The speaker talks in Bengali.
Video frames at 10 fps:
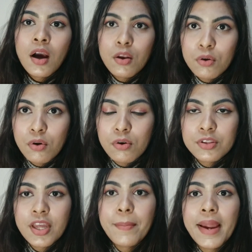লক্ষ্য
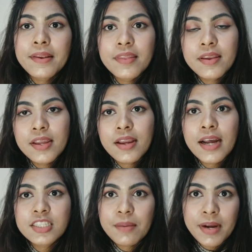করতে হয় বাহির থেকে
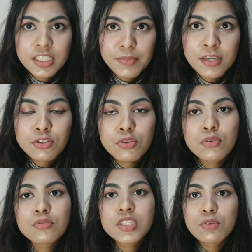কাঁচা মাছ মাংস
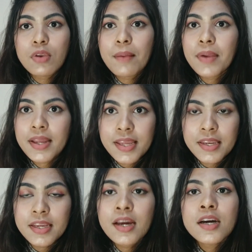যেগুলো আমরা কিনি